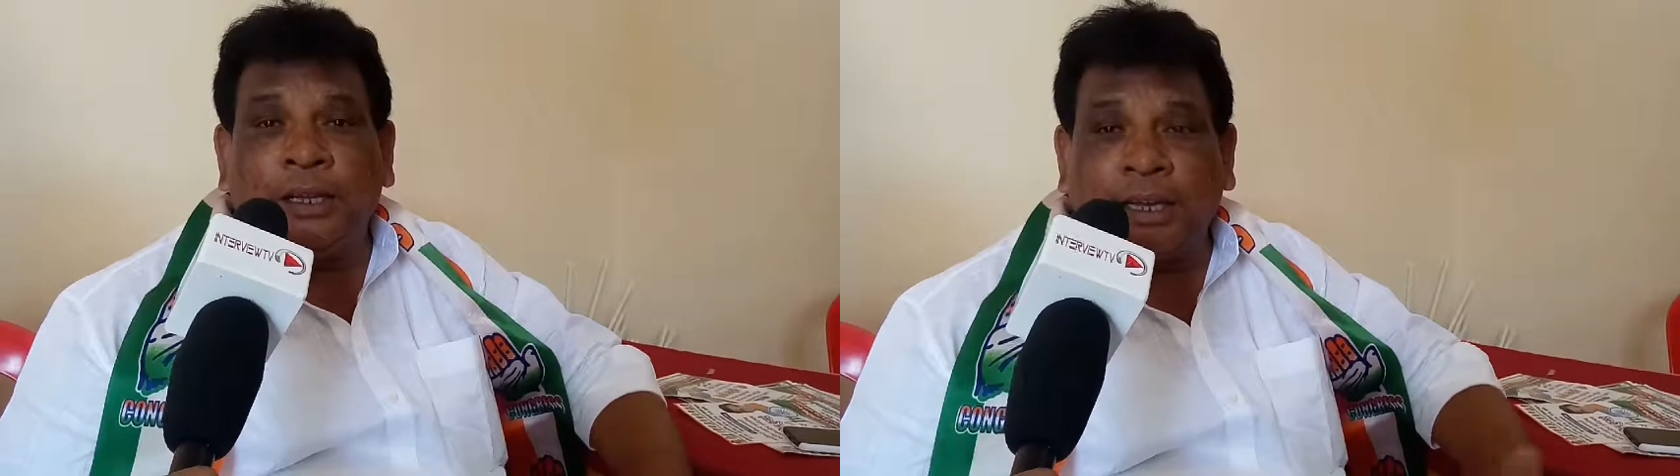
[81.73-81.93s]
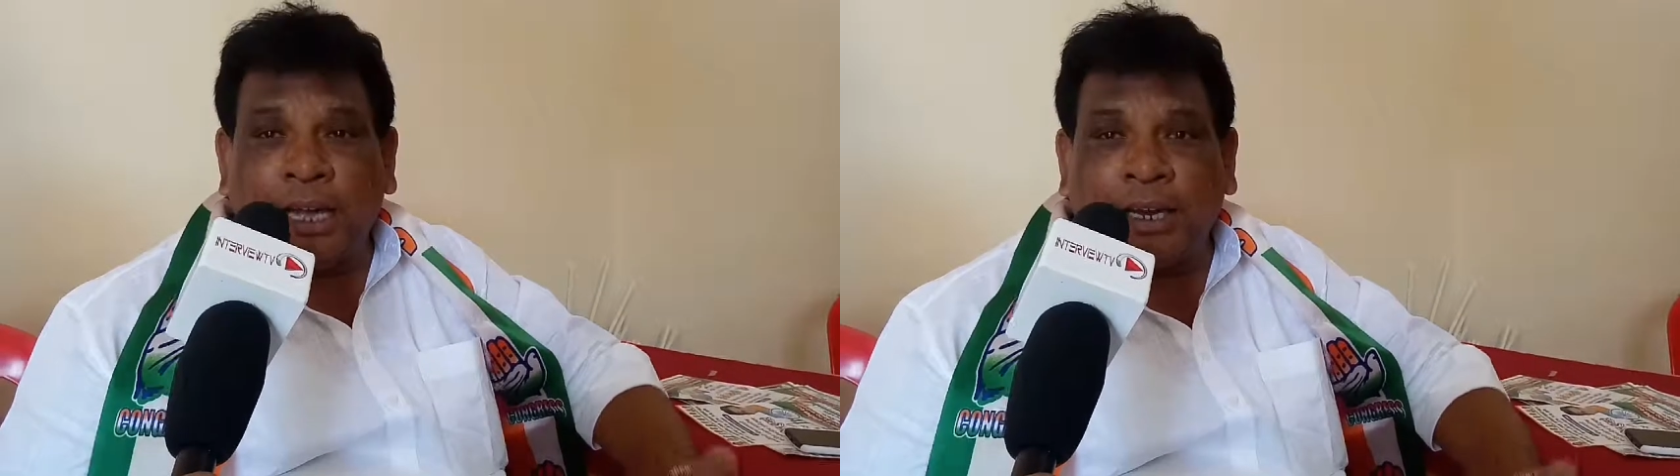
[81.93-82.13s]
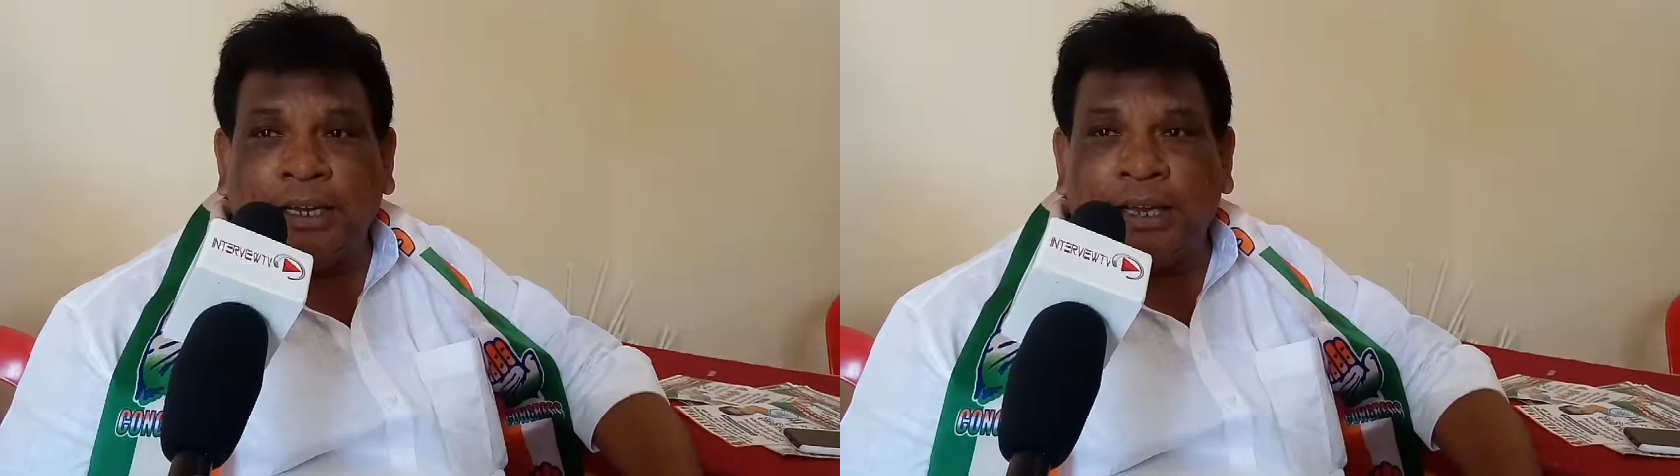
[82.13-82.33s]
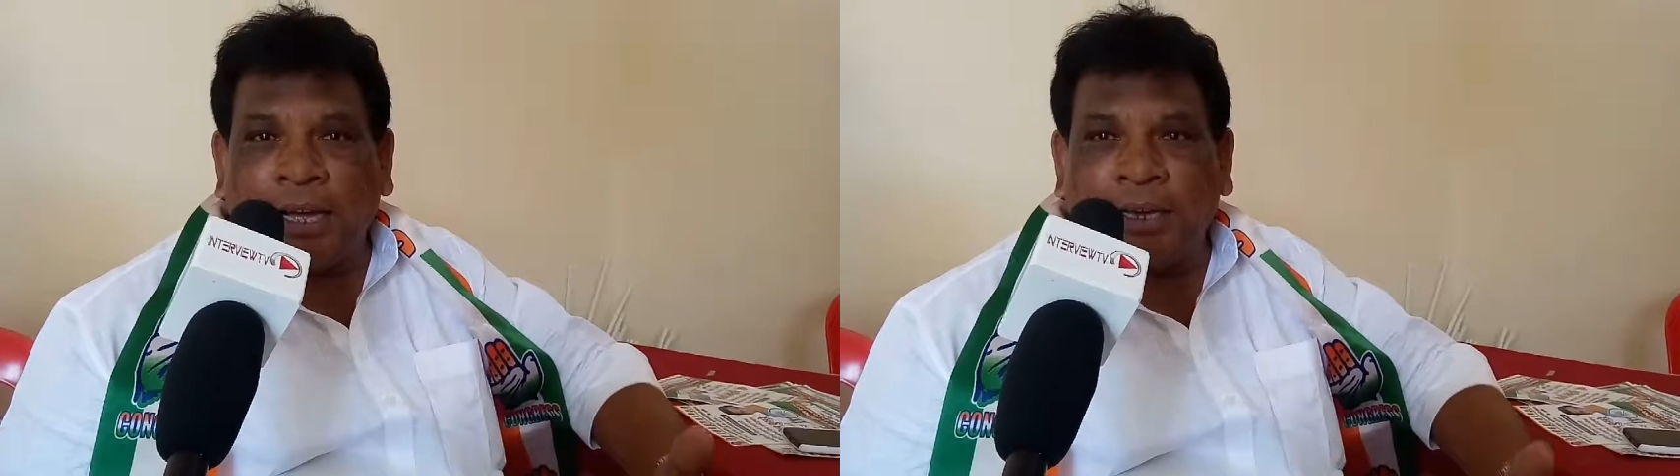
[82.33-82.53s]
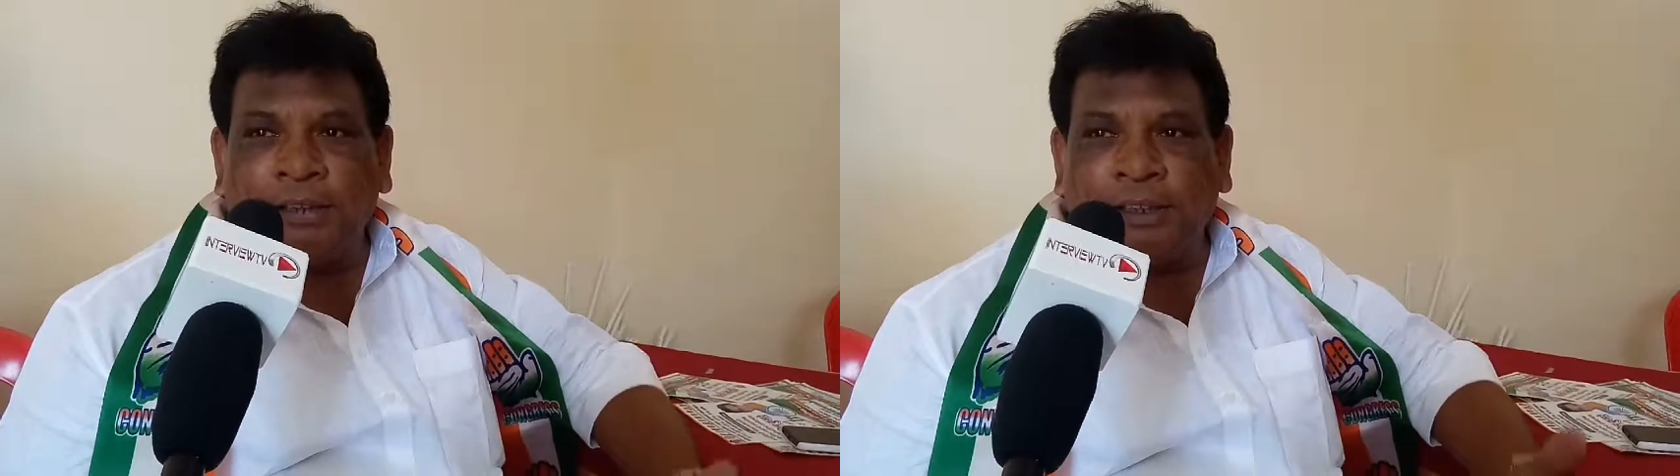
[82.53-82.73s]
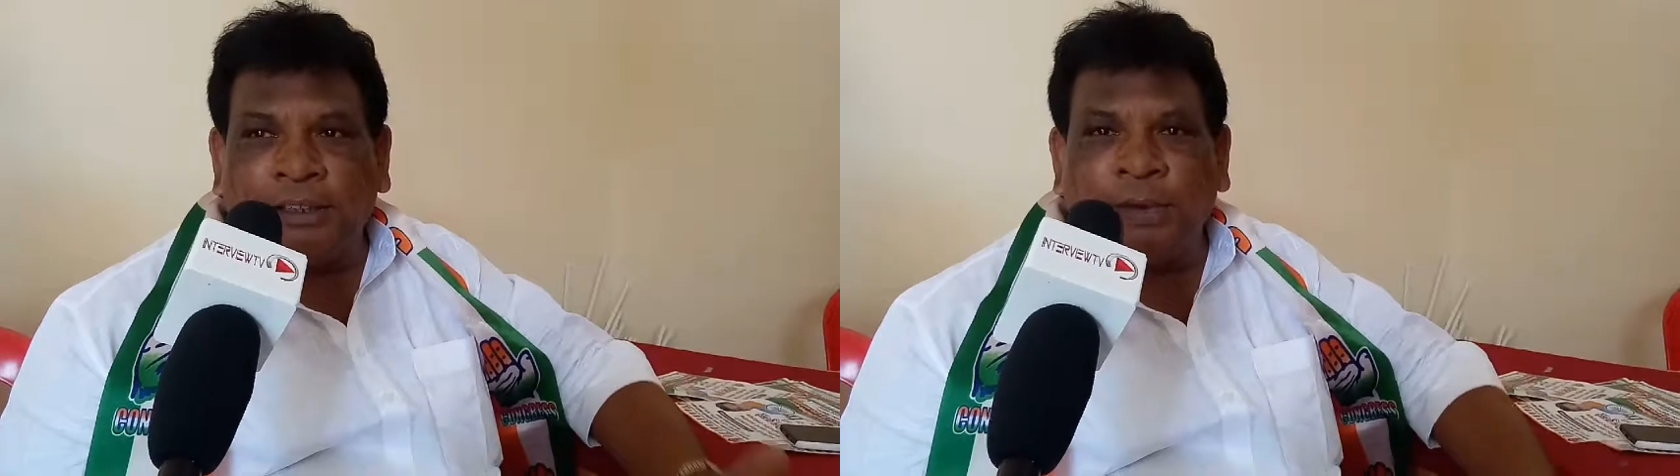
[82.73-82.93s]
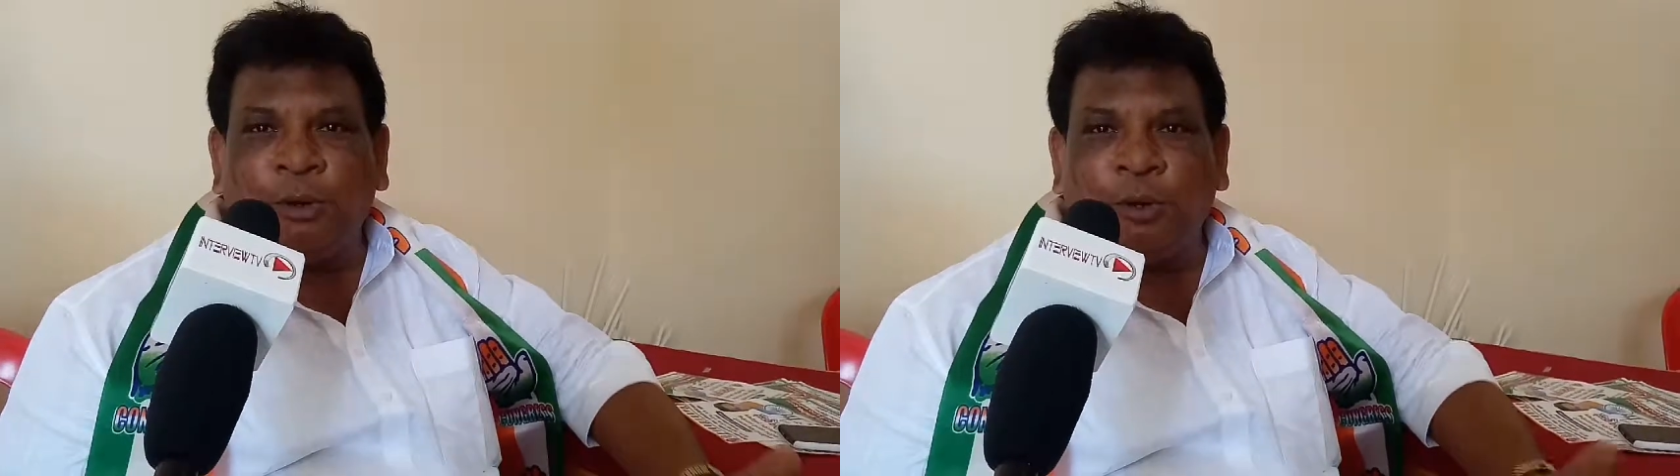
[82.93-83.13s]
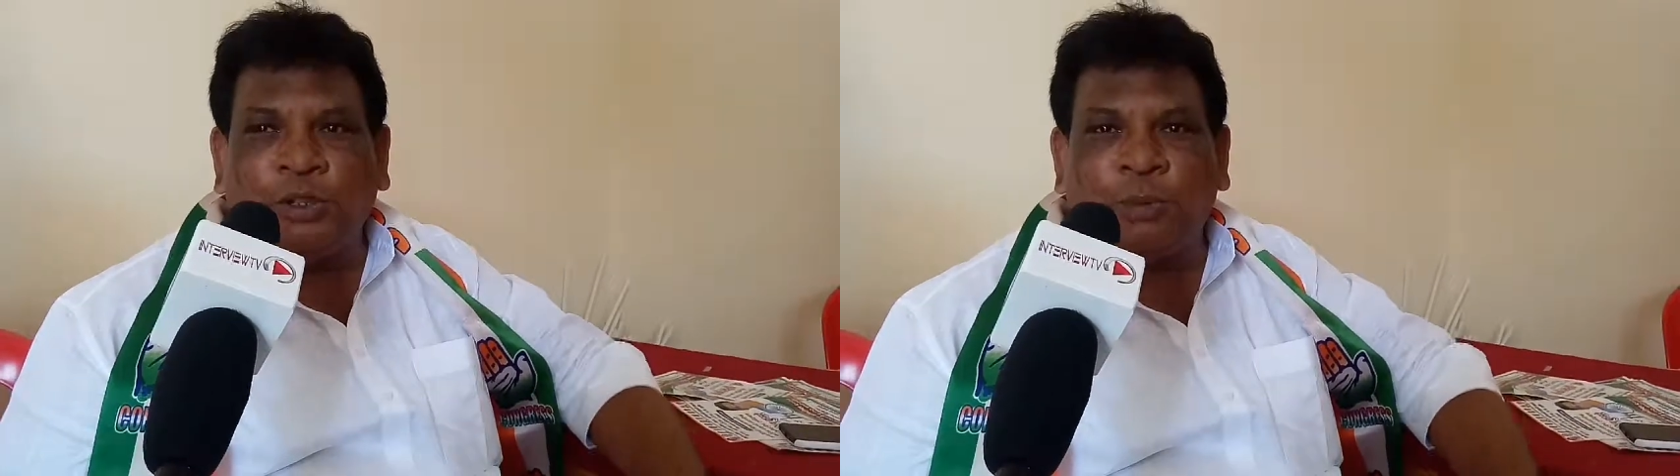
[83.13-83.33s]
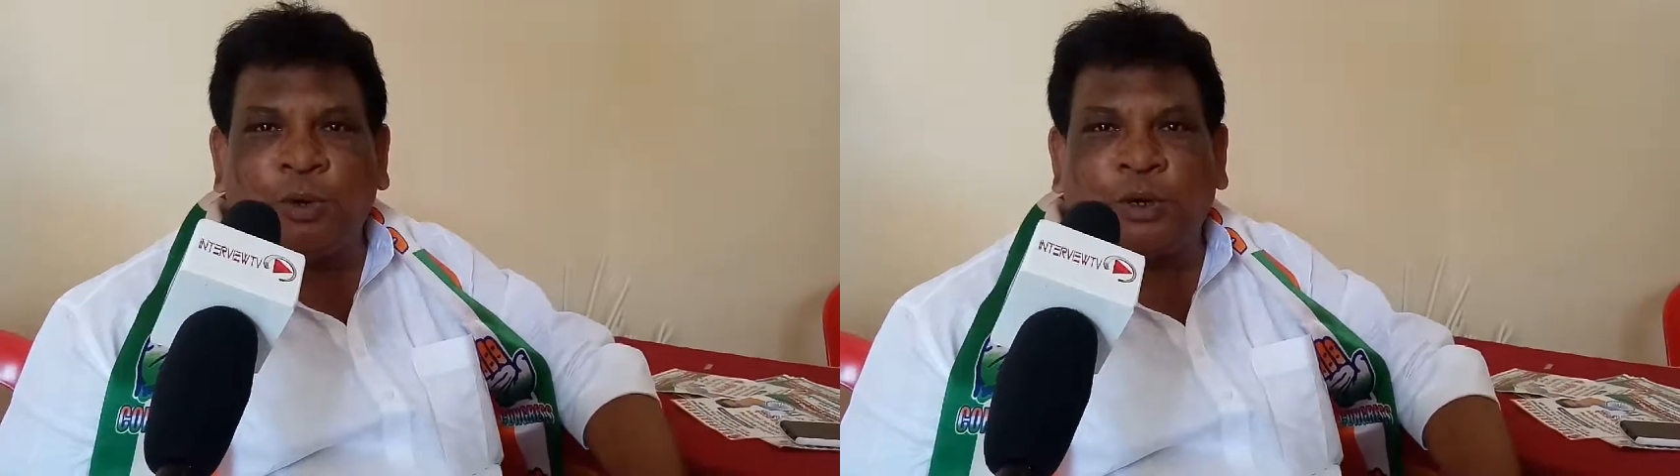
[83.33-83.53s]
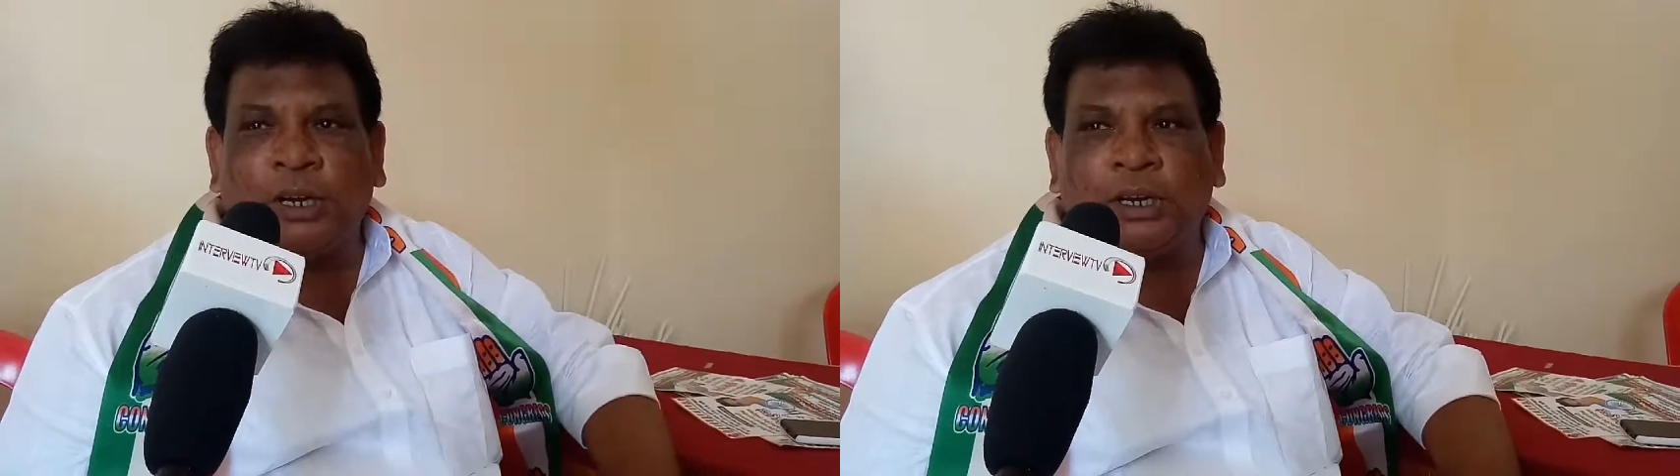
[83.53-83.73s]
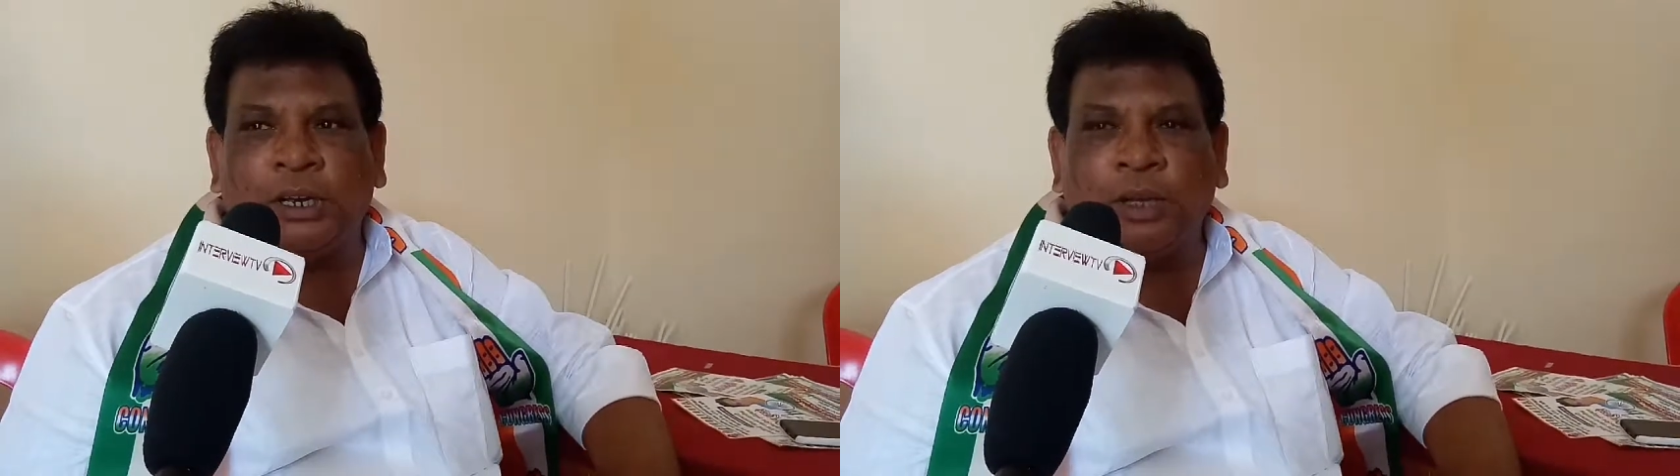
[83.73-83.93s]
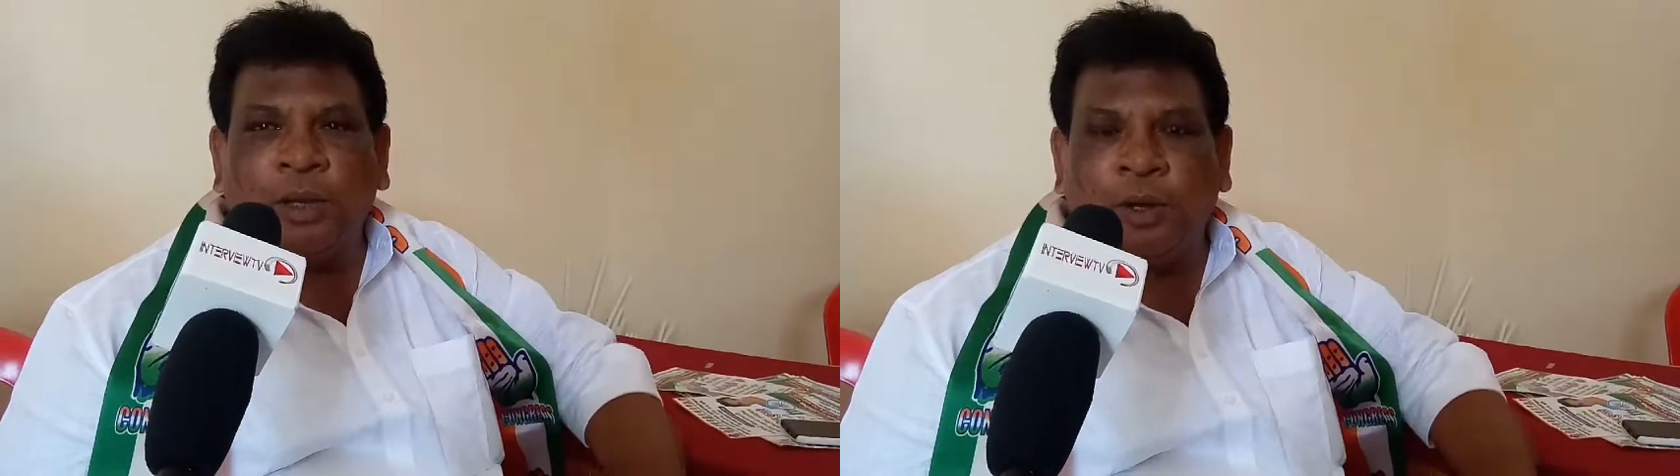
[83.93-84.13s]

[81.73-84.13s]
यहाँ की नागरिक जनता मेरे को सपोर्ट कर रही है